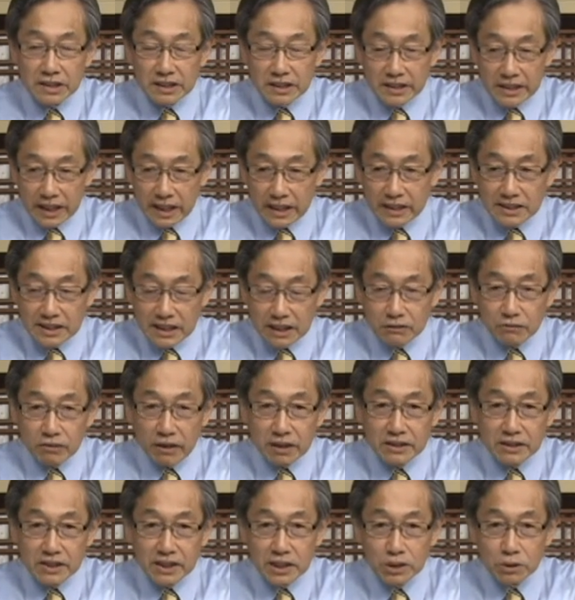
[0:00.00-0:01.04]
也成为
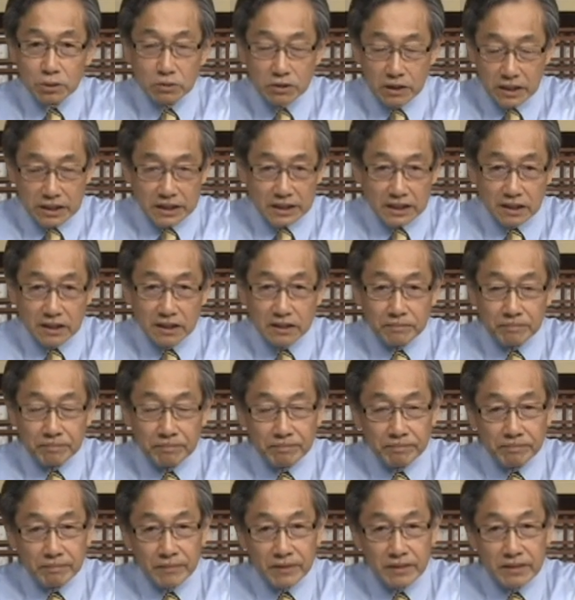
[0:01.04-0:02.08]
基督里的人，
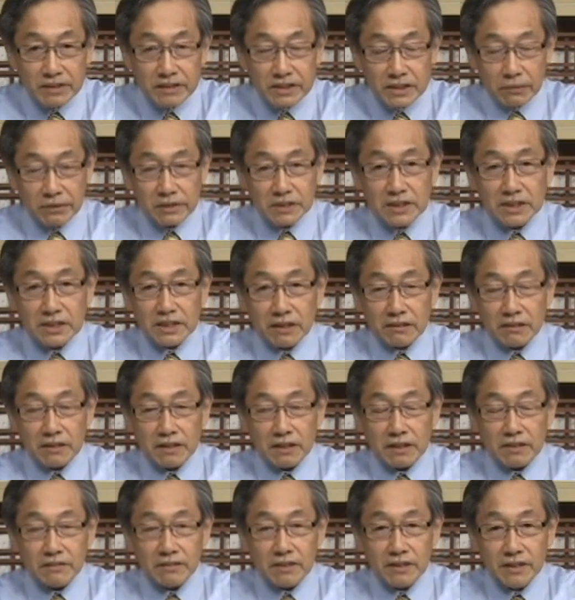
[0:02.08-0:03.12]
成为新造的
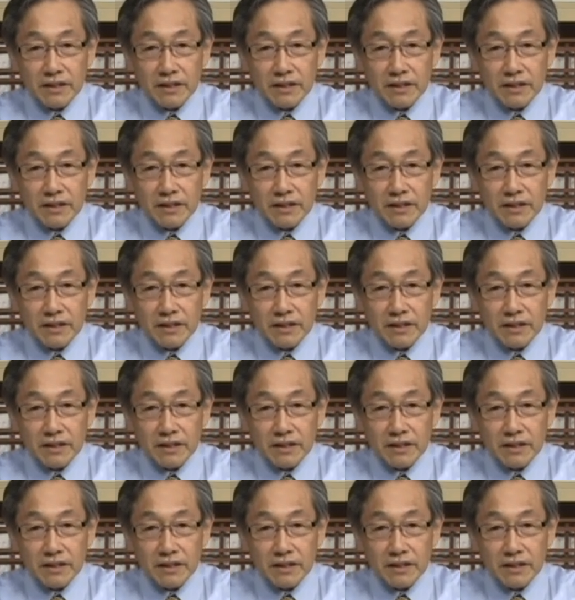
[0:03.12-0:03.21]
人，